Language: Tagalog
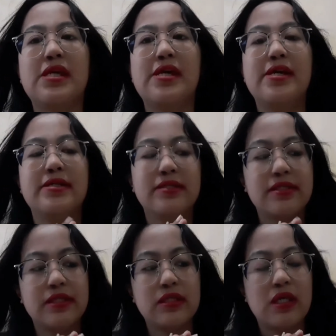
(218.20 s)
and
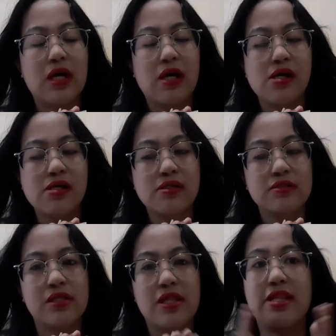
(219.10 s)
si ang
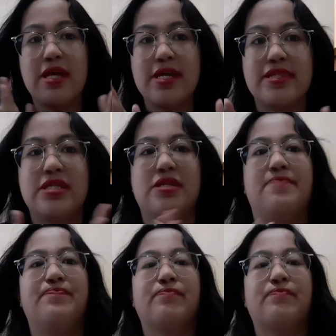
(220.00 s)
Lainey